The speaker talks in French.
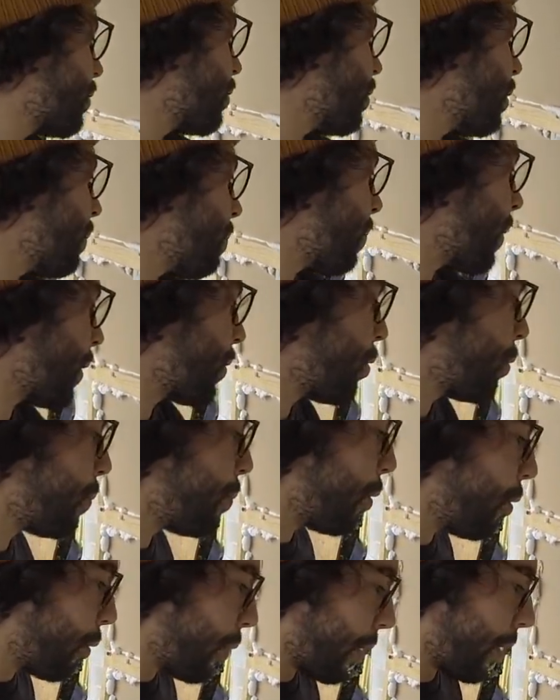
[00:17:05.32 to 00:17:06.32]
euh, les plaques de
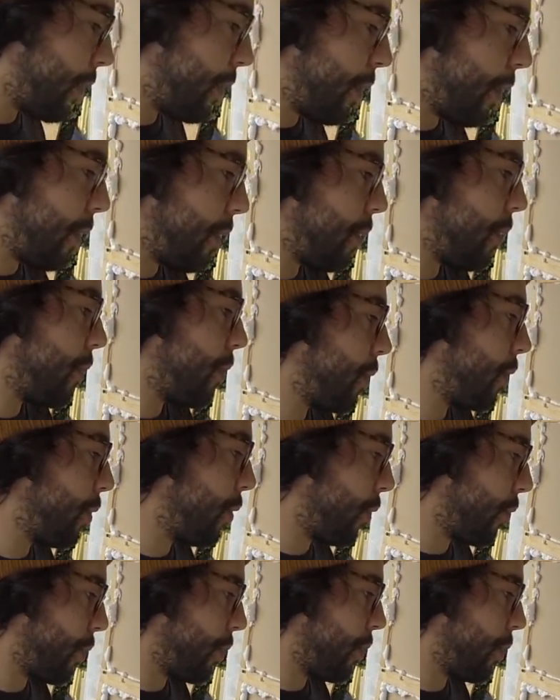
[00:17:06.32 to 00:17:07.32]
polyuréthane
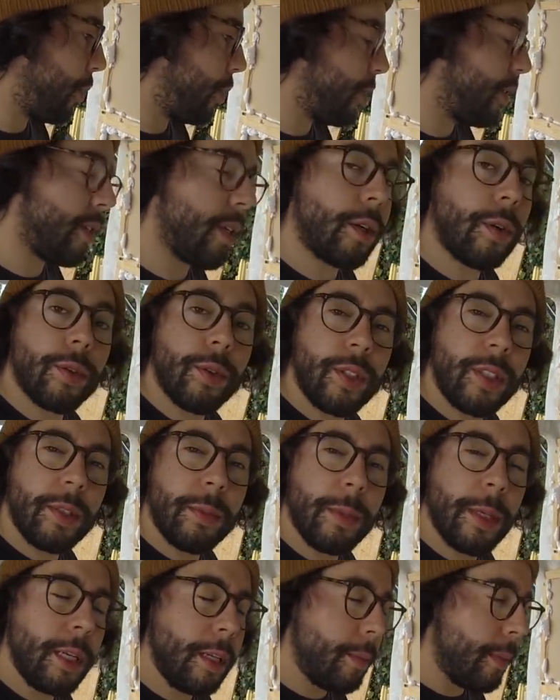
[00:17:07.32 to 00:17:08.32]
de 56
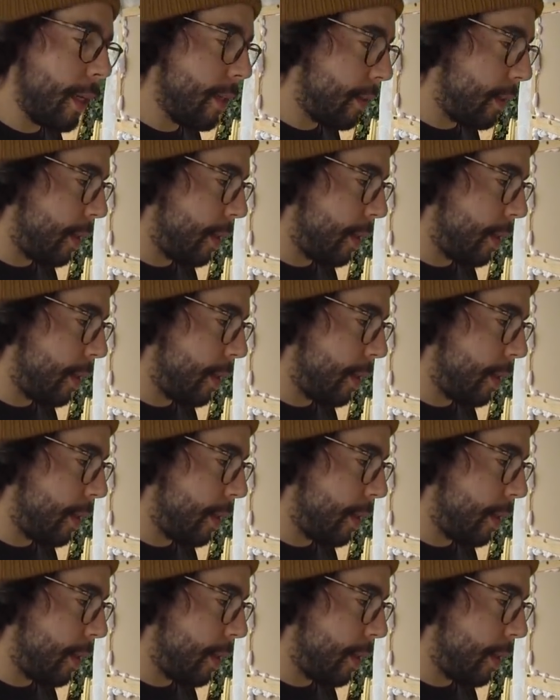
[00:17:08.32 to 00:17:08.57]
mm